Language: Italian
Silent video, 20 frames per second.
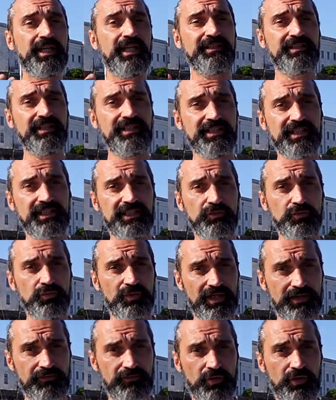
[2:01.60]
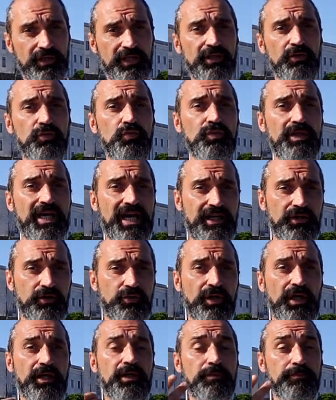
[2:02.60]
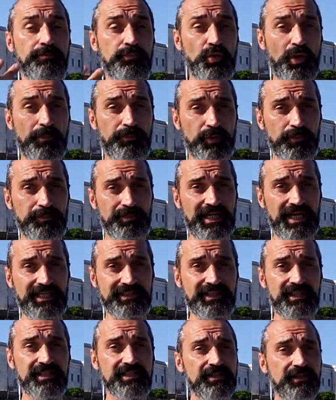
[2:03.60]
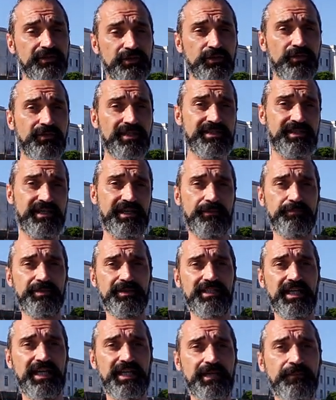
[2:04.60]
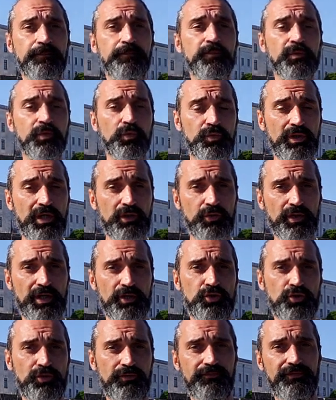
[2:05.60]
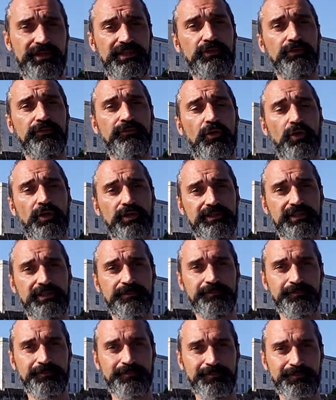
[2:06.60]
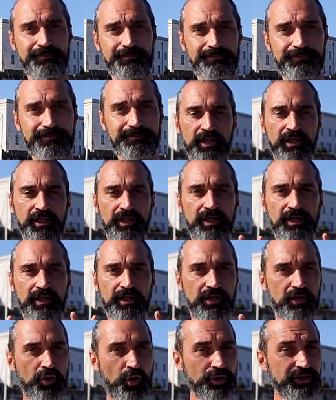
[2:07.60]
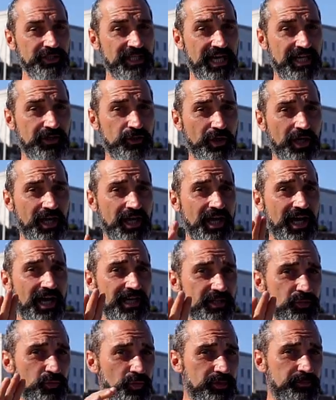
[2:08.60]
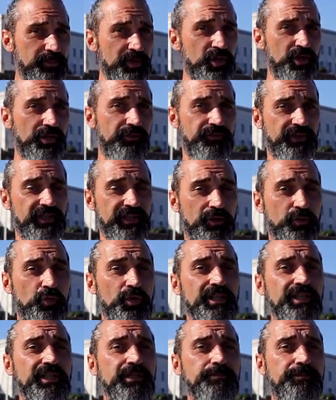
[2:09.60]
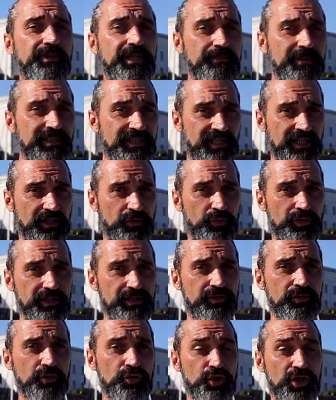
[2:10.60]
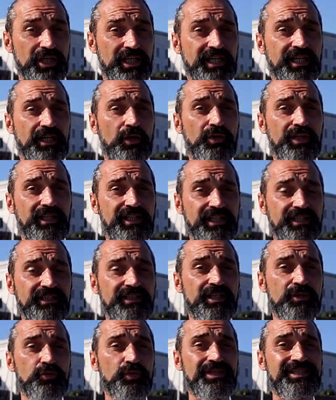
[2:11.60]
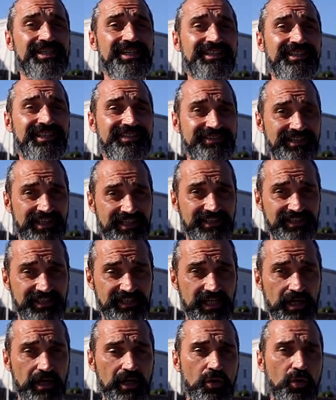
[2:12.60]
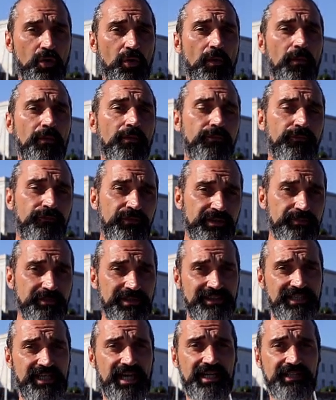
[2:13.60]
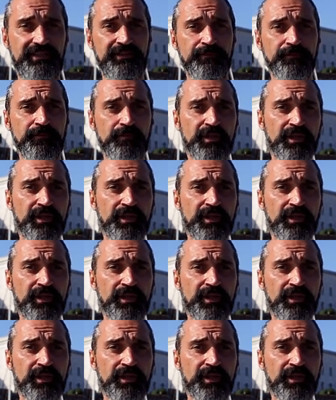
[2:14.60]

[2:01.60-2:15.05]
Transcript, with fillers: e tenere in un gavone un'ancora più appropriata se ti dovesse capitare un ancoraggio con vento forte. Ogni ancora ha le sue specifiche, quindi prima dell'acquisto cerca o richiedi la sua scheda tecnica o fitment guide